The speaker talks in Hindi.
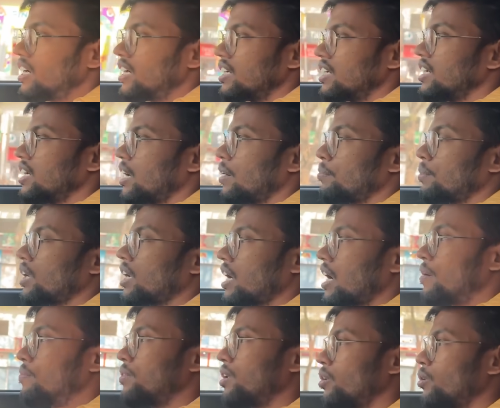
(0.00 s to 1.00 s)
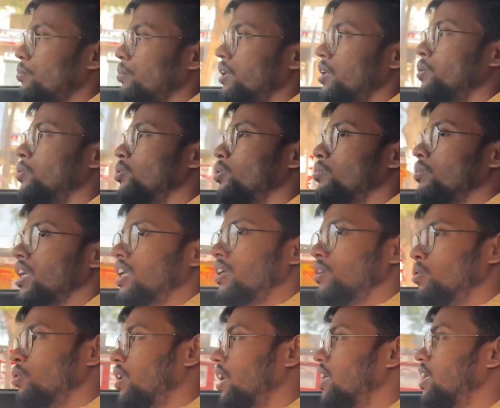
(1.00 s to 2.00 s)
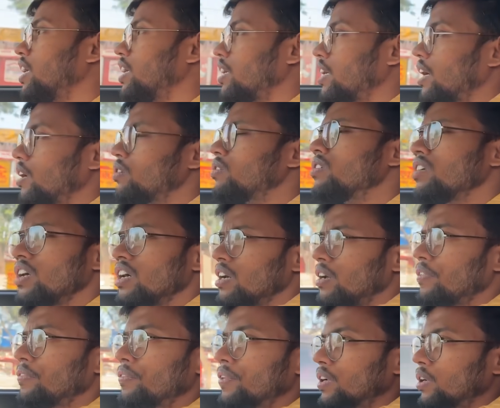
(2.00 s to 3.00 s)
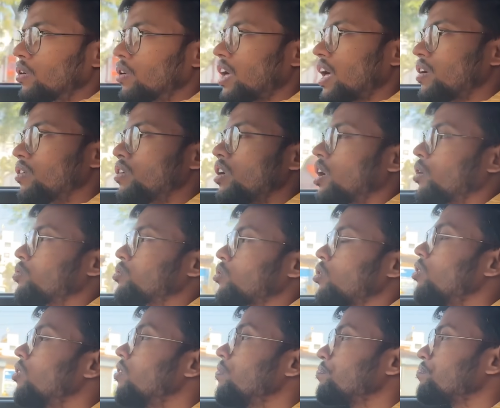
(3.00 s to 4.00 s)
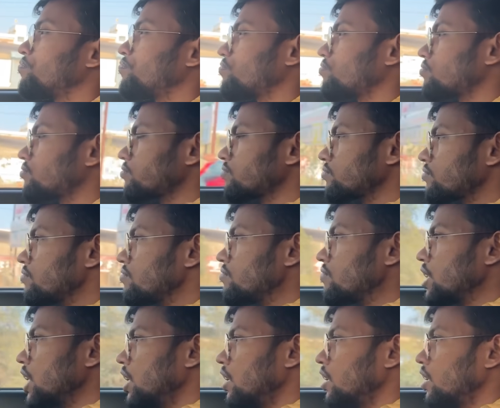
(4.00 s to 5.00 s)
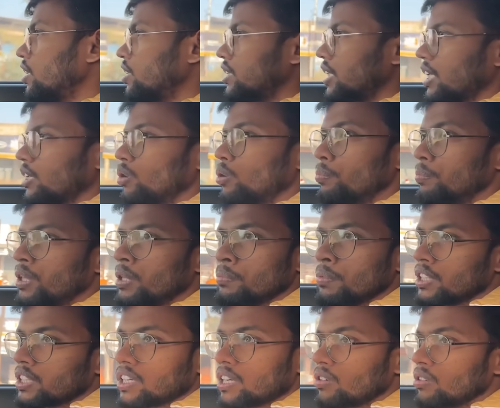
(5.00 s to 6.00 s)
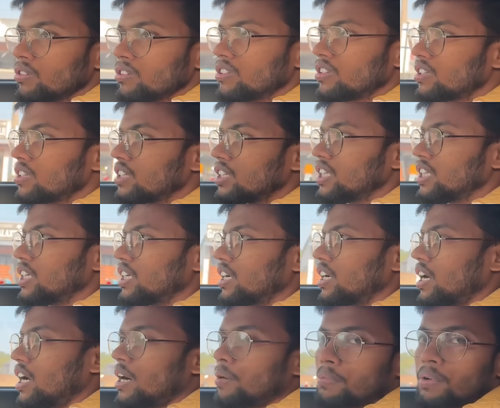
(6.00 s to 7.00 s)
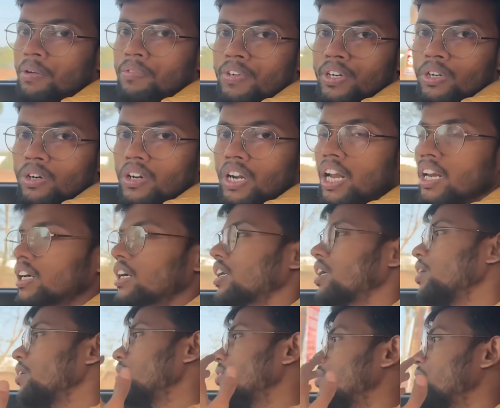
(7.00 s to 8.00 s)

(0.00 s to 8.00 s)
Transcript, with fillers: ठीक है अपना काम करो फिर यूट्यूब के लिए दो घंटा निकालो वीडियो डालो और उसको ज्यादा उम्मीद मत करो ठीक है अपना वीडियो डाल करके